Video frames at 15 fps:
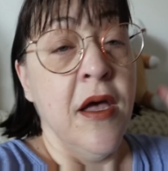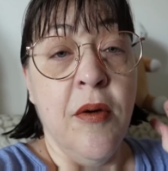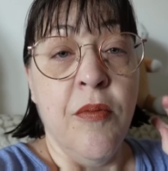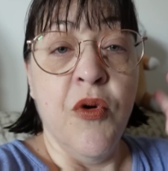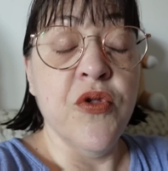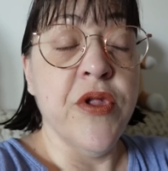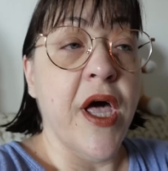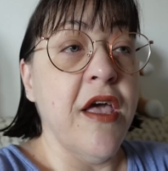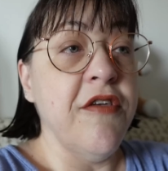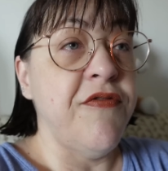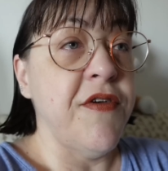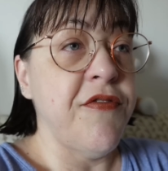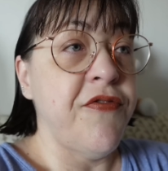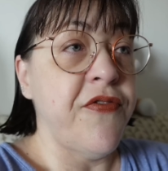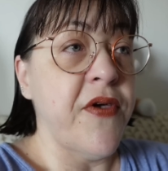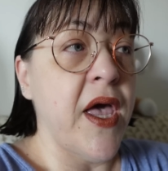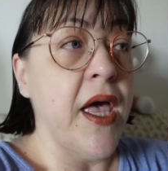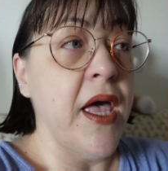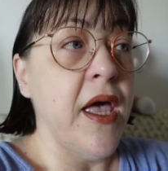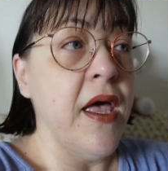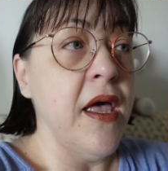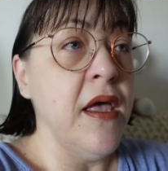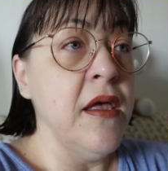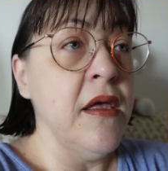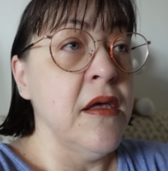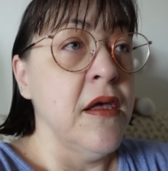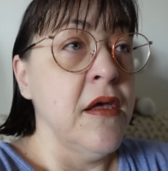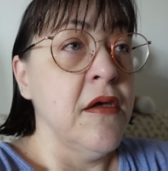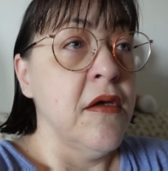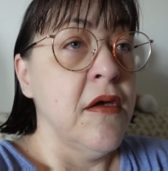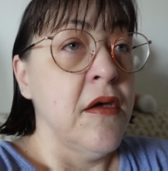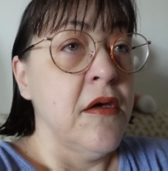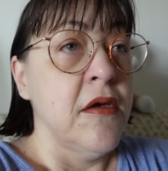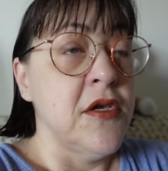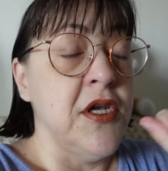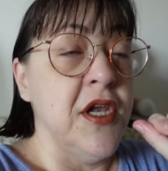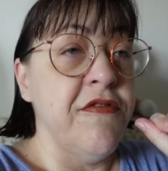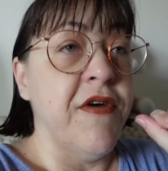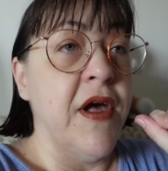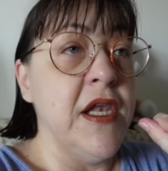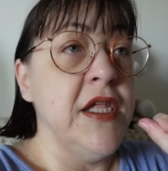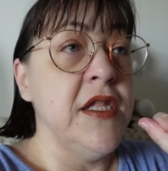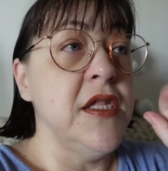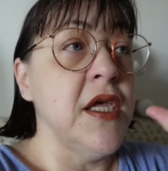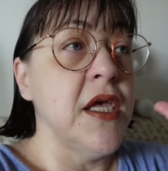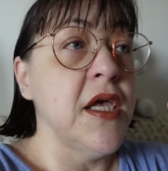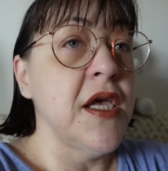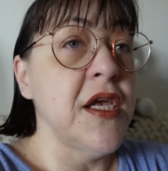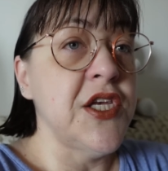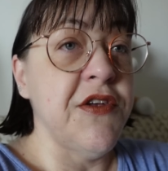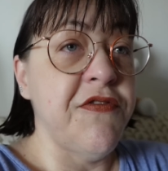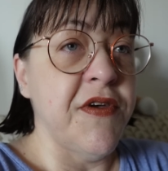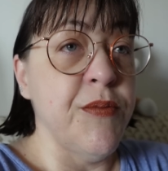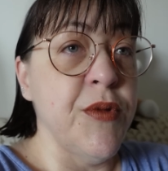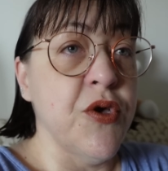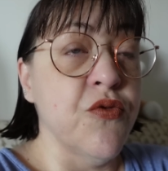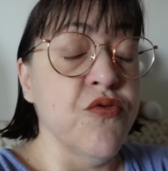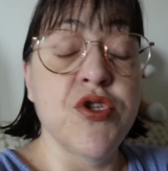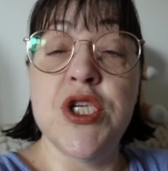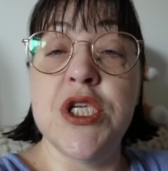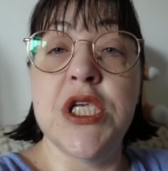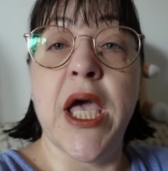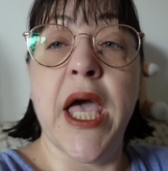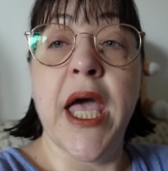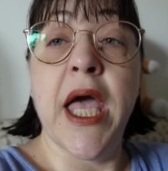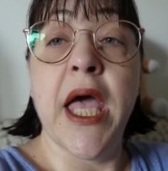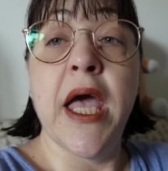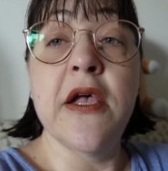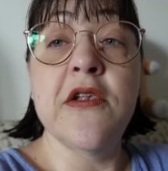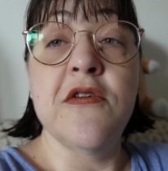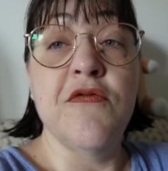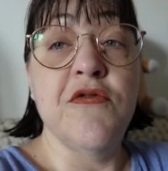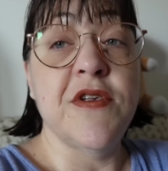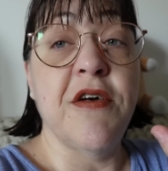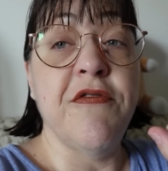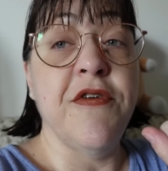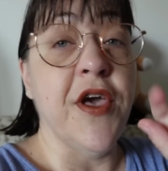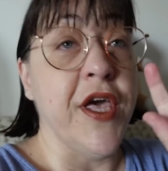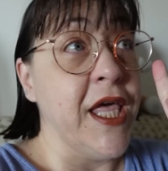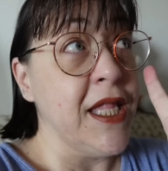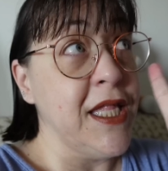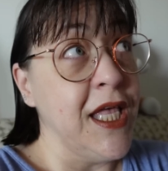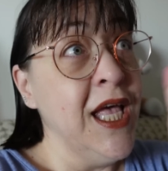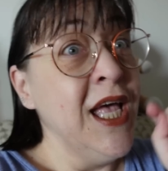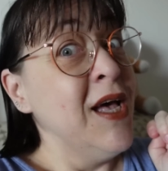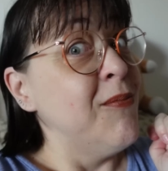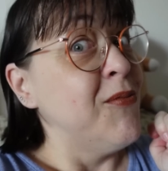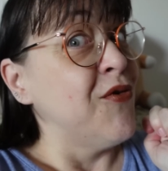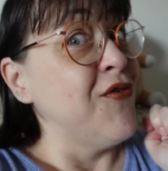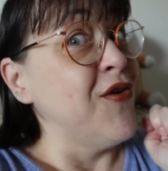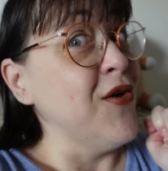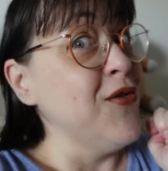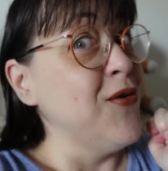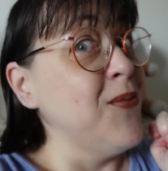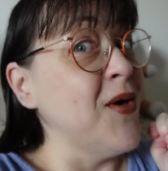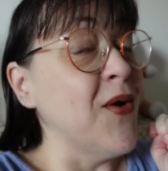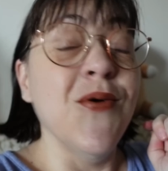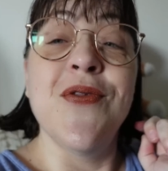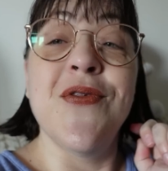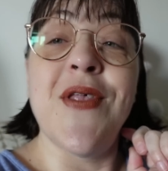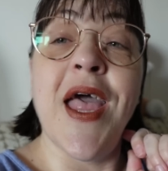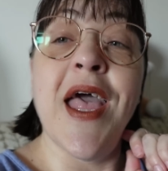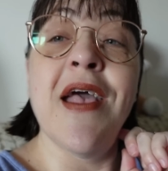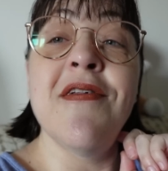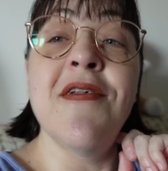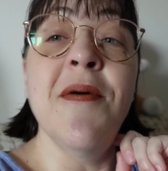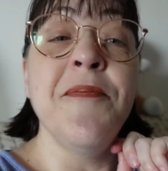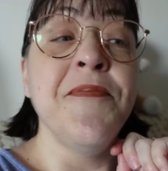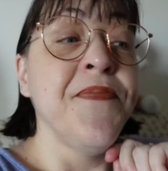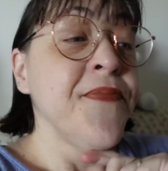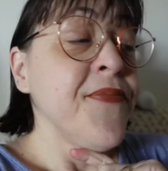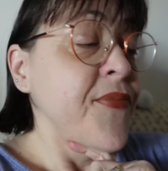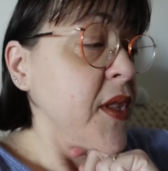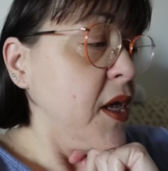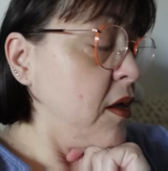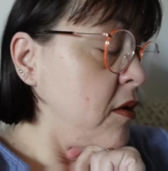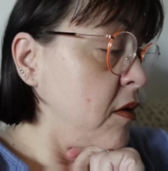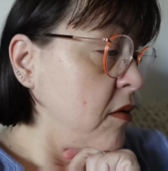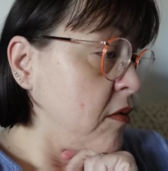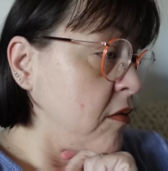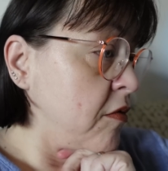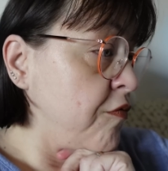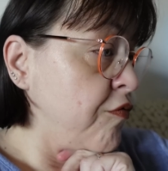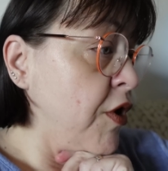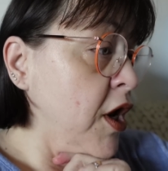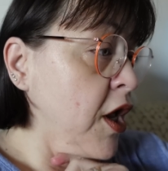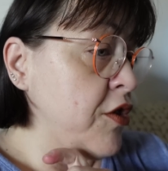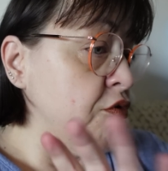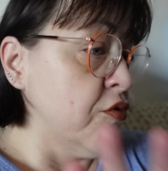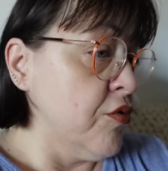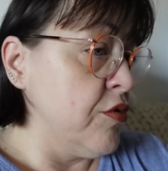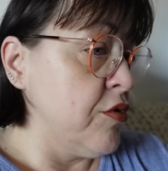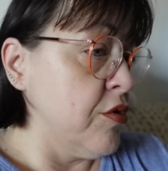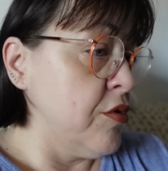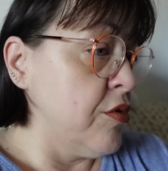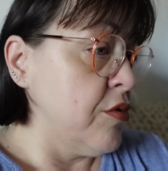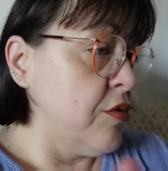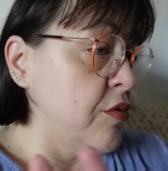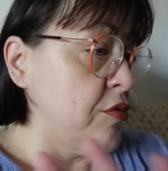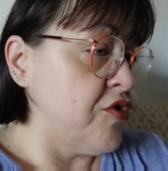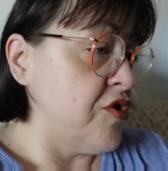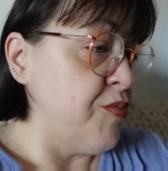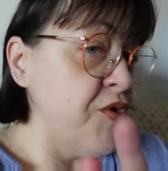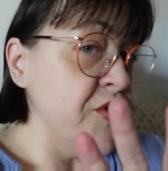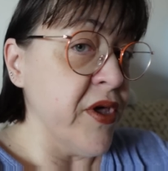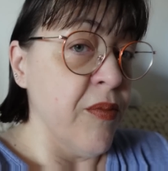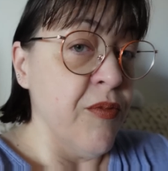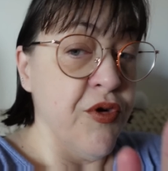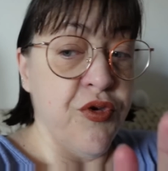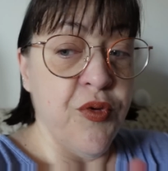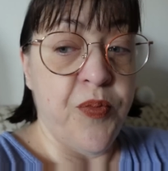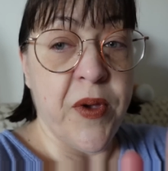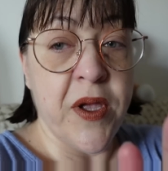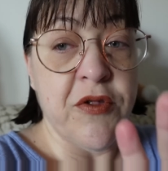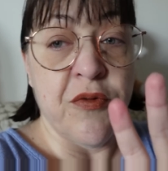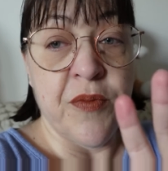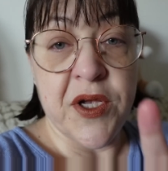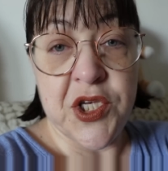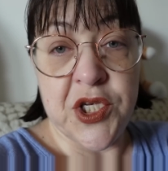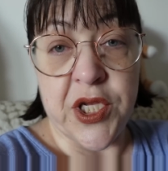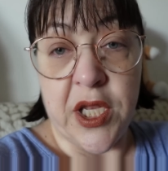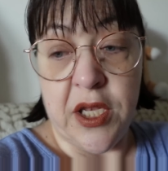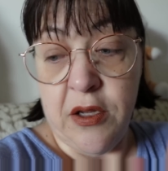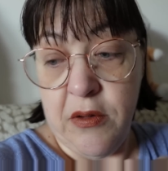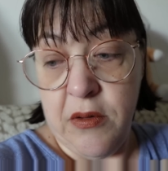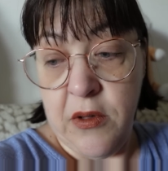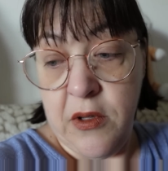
Mon drive est fait. Je l'ai validé, j'ai fait mes comptes hier, si vous avez regardé mon vlog numéro 16. Euh, voilà, donc euh, j'ai plus qu'à m'occuper de ma chaîne.